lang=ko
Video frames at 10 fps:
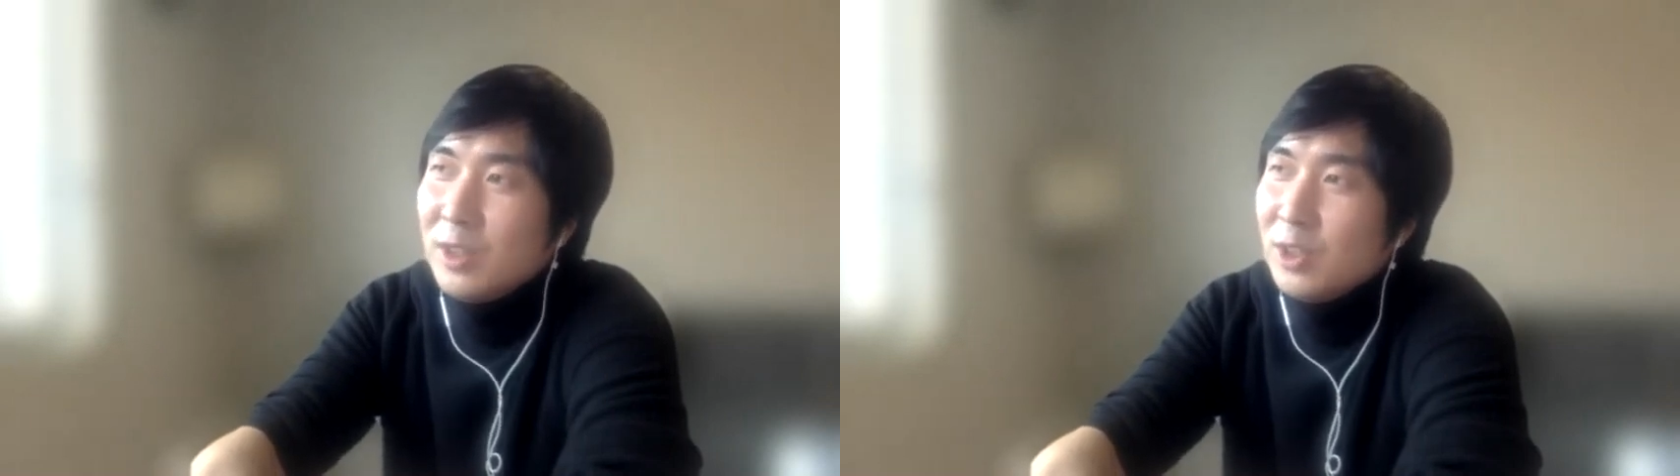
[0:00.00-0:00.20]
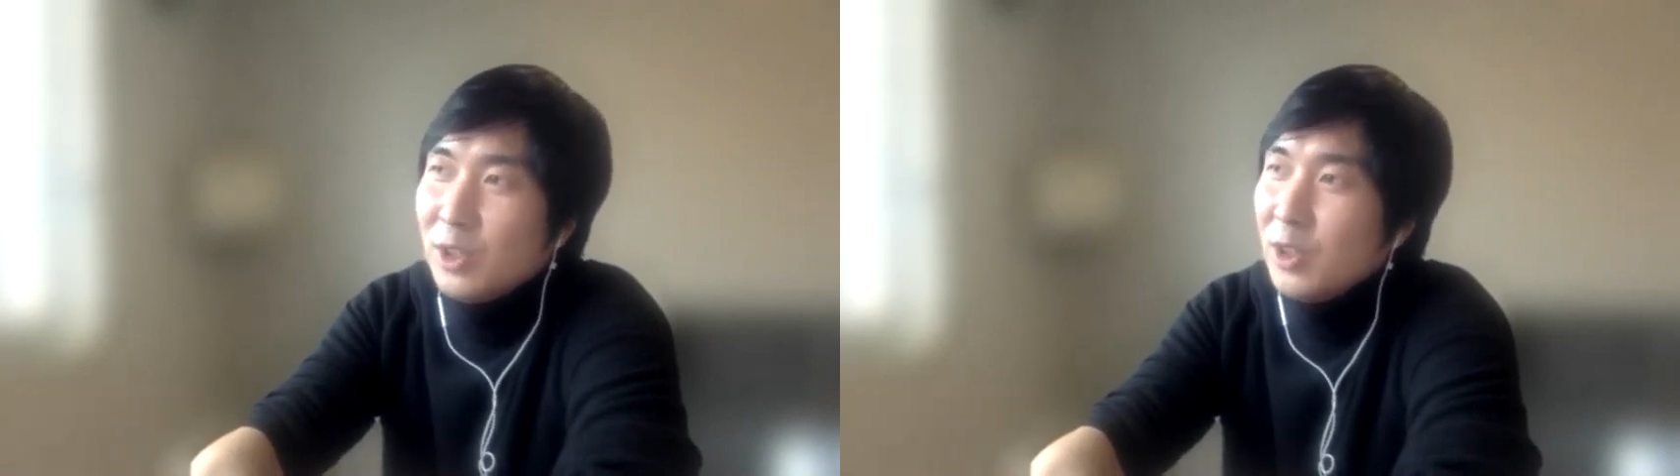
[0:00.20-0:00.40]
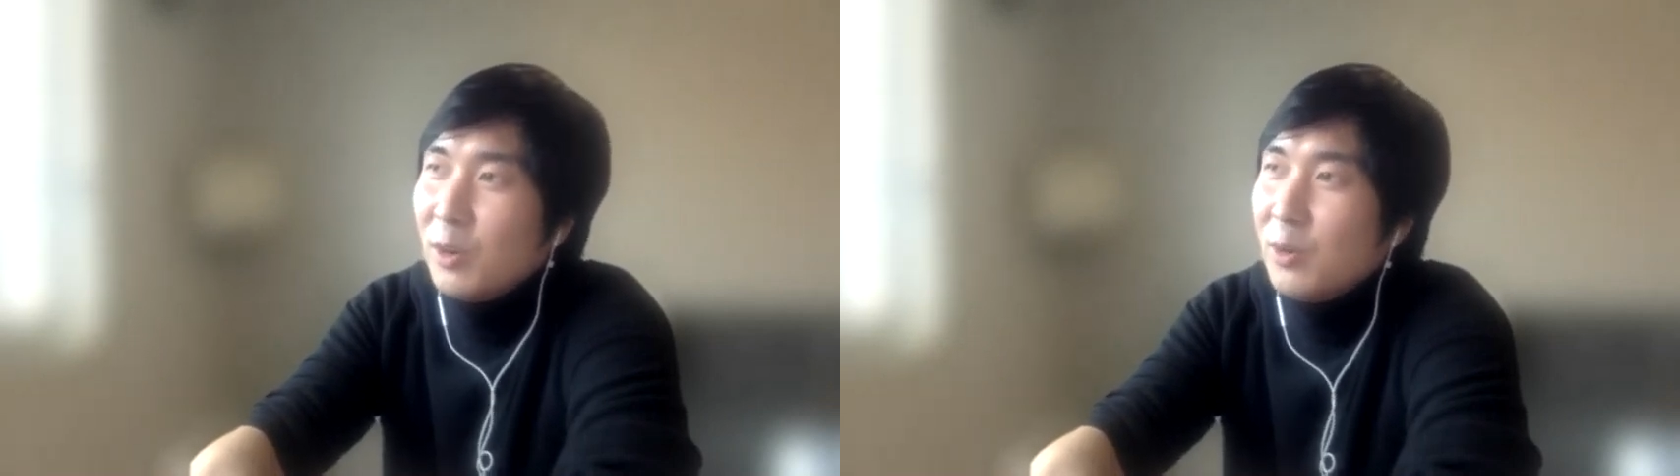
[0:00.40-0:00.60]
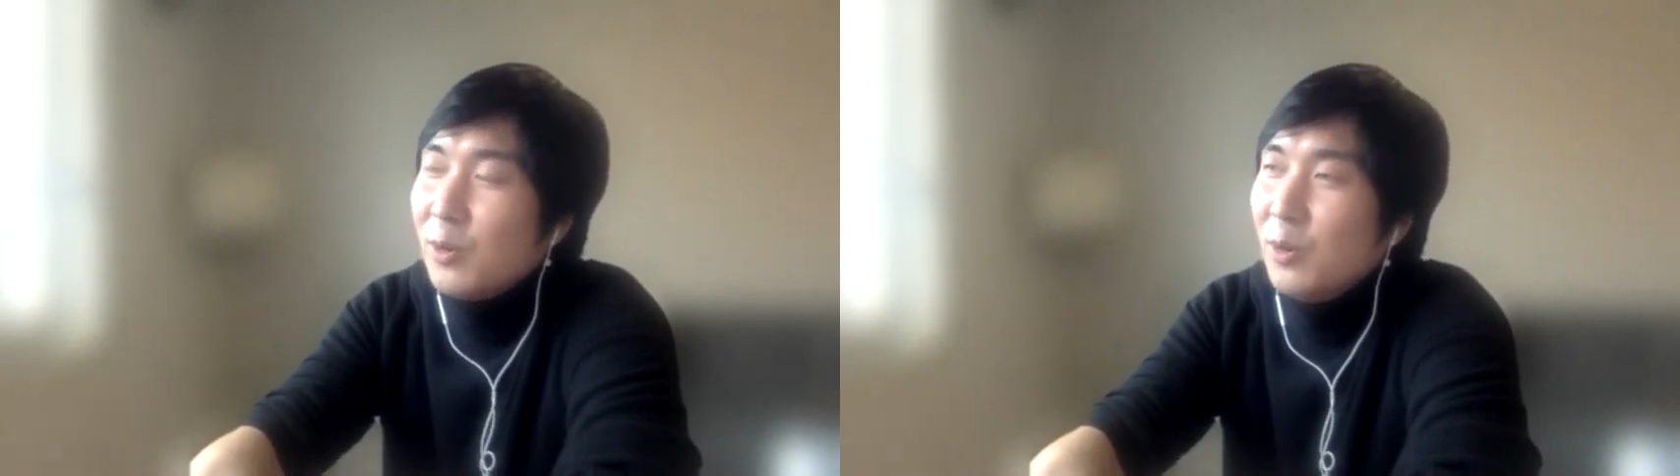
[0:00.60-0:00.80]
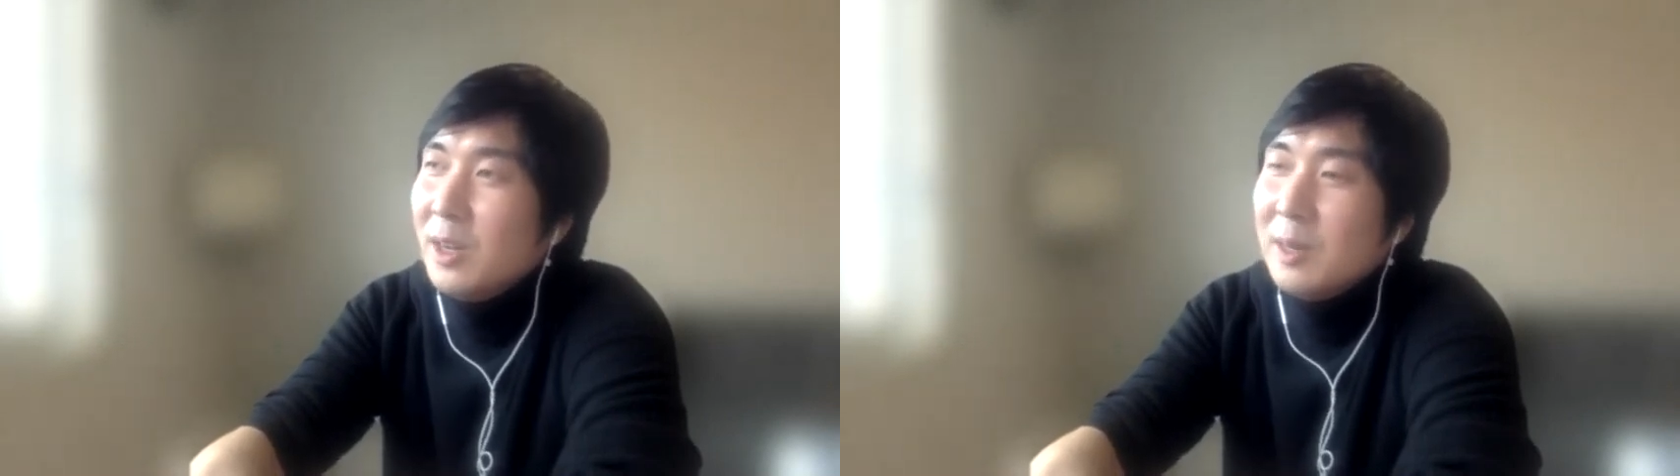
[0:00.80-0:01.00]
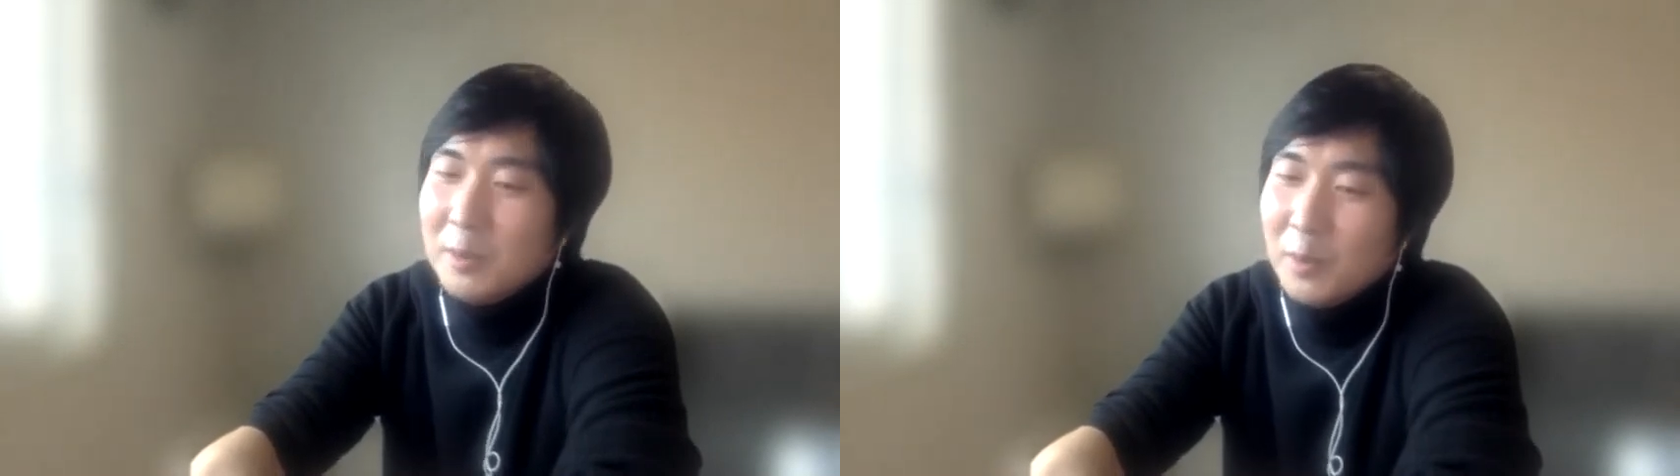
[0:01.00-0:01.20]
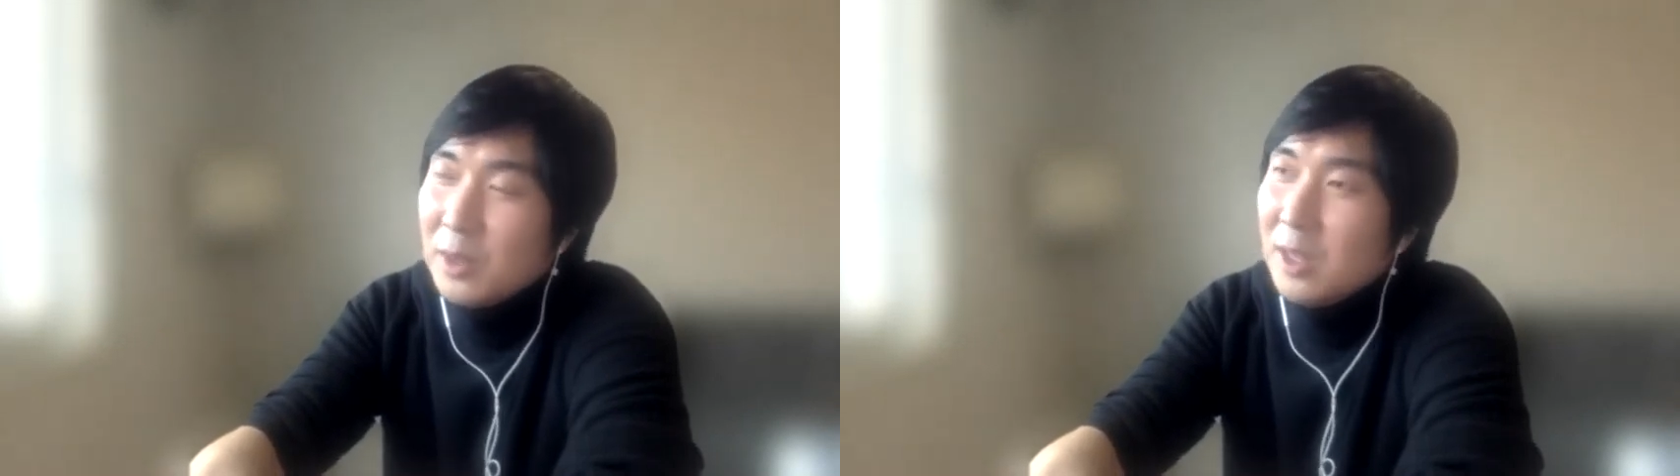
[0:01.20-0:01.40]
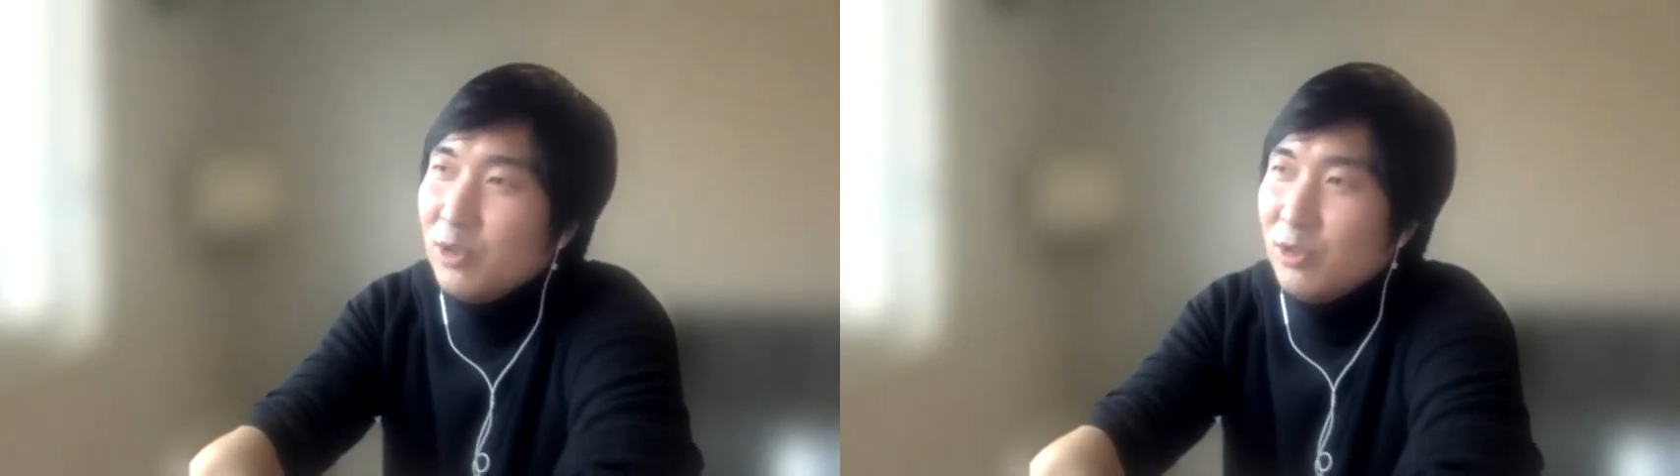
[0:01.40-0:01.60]
적이 없고 공감을
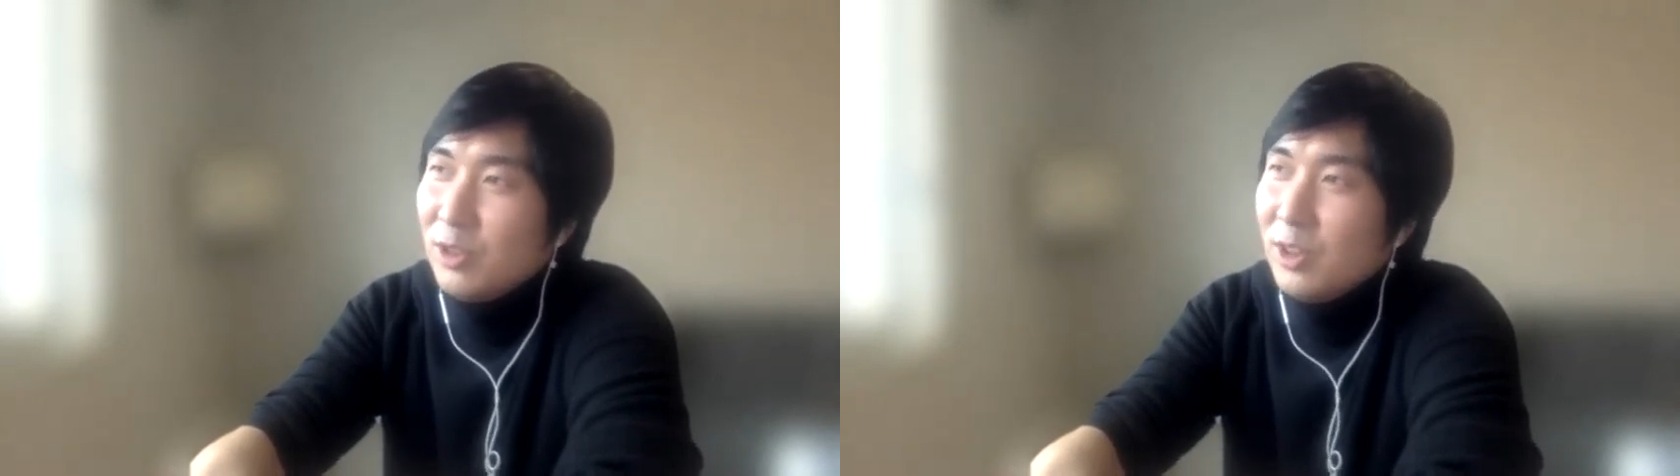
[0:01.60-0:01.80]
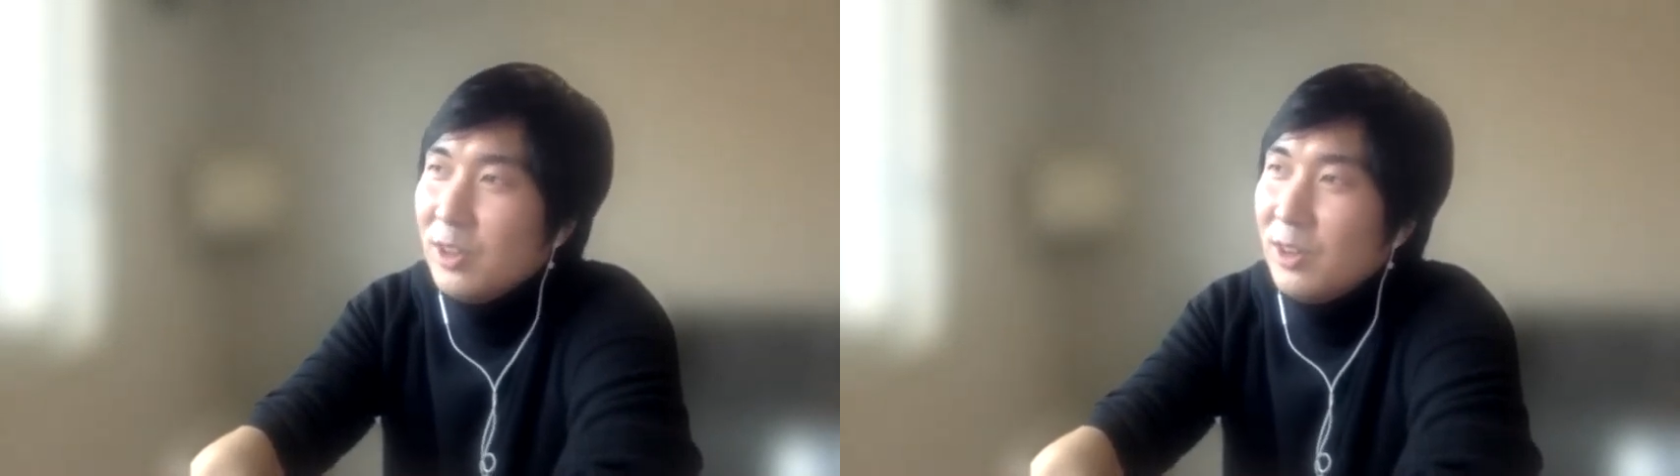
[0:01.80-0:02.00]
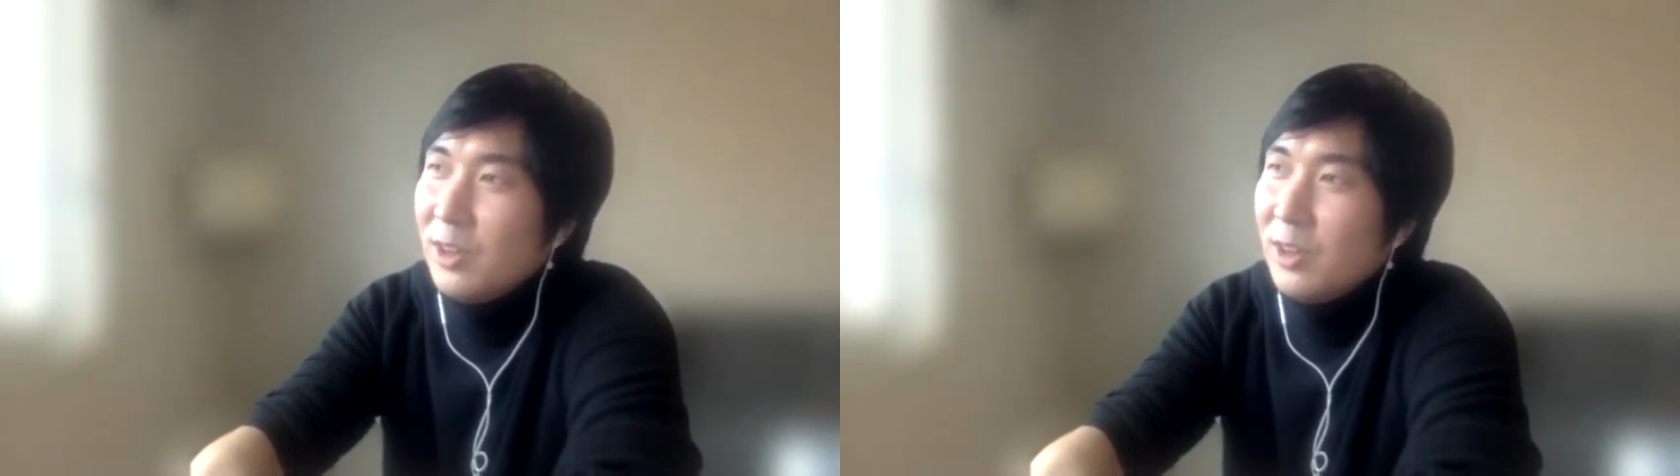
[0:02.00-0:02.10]
못 해주는 거예요.